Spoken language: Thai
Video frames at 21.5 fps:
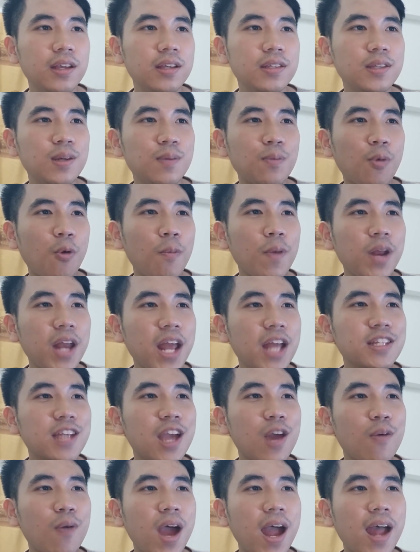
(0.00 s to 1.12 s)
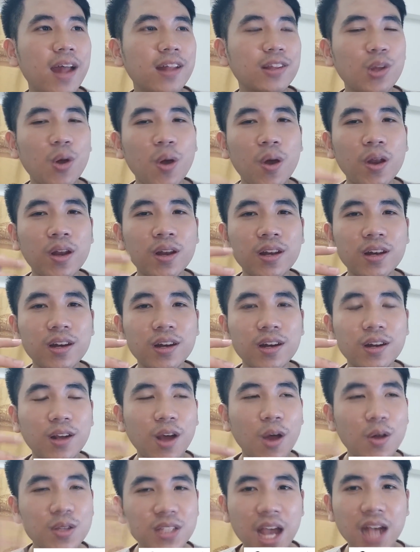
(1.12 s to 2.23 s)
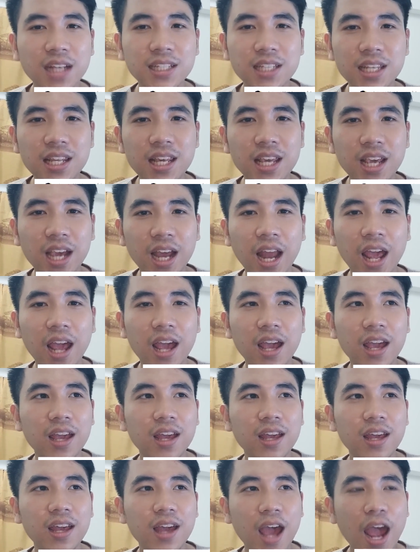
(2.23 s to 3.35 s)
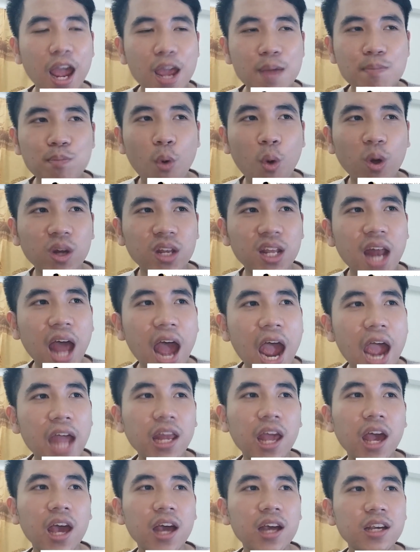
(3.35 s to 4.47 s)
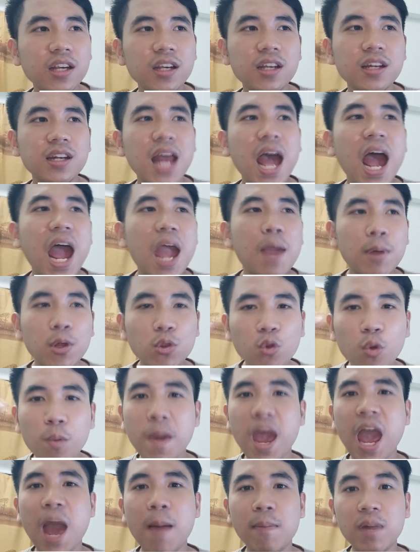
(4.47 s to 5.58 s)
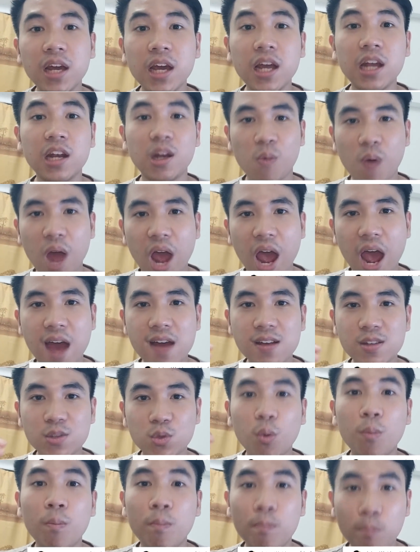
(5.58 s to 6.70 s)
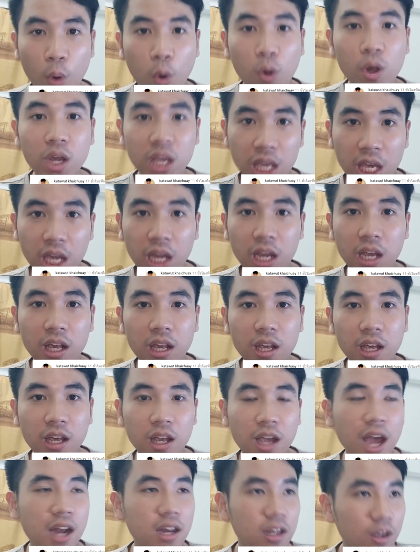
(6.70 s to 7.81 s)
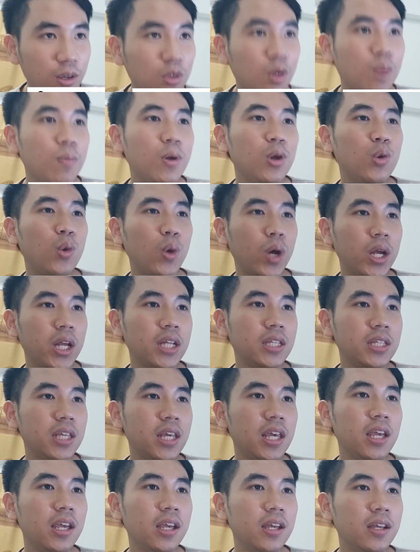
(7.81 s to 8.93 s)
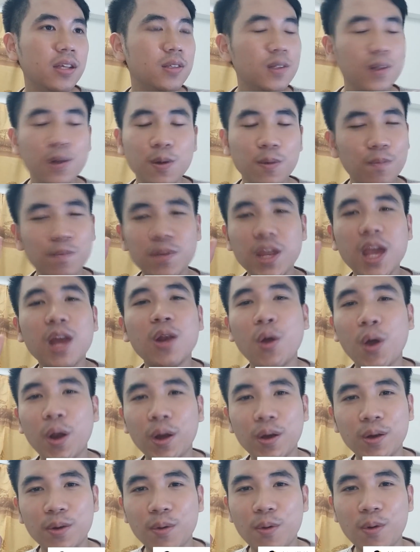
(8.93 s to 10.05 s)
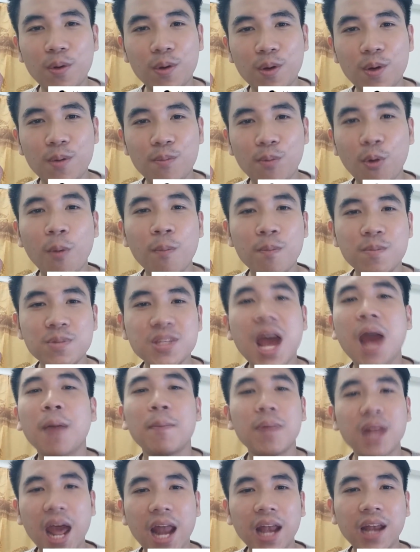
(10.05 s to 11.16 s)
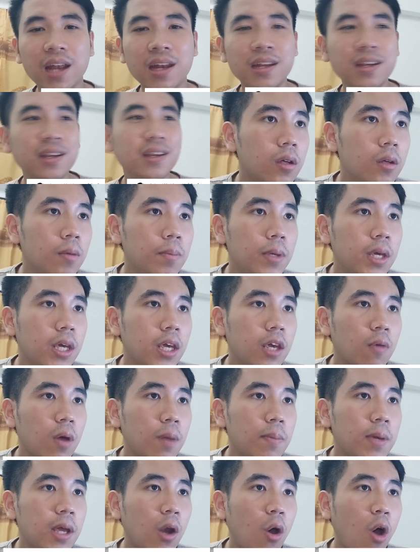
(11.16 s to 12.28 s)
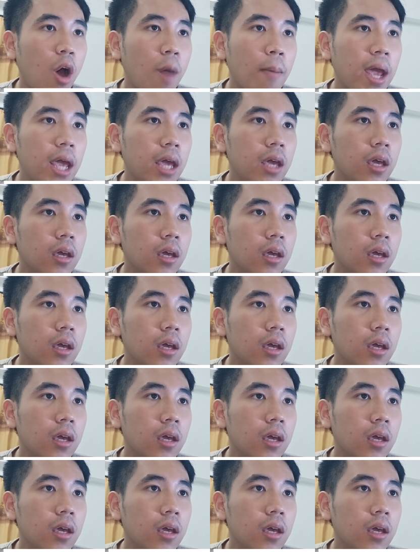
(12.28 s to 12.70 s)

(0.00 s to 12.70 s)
ซึ่งผมไม่แน่ใจว่าตอนเขาสั่งซีดี กันอะไอ้ปกที่ได้เนี่ย คือได้มาทุกแบบเลยหรือว่าสุ่มปกอีก อันนี้ก็ต้องมาดูกันอีกที ซึ่งแน่นอน ผมสั่งไม่ทันพี่คิดว่าพี่หล่อไหม